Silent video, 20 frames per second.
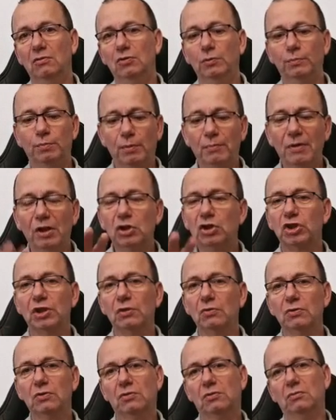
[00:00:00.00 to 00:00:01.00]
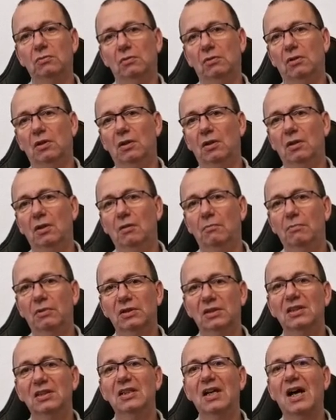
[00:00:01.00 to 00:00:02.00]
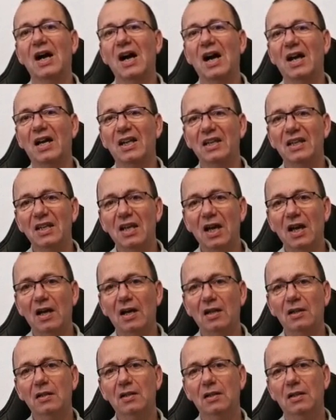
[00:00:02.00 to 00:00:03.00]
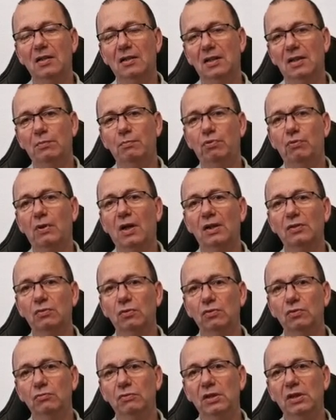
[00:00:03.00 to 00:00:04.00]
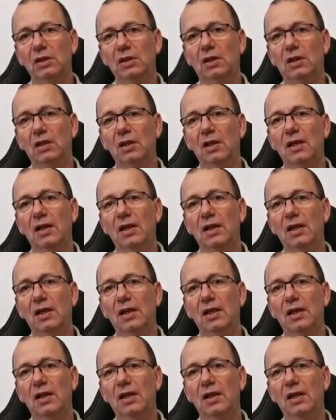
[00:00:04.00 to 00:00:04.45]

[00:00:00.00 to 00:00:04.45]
tu peux marcher dessus, parce qu'il n'y aura rien qui pourra te nuire,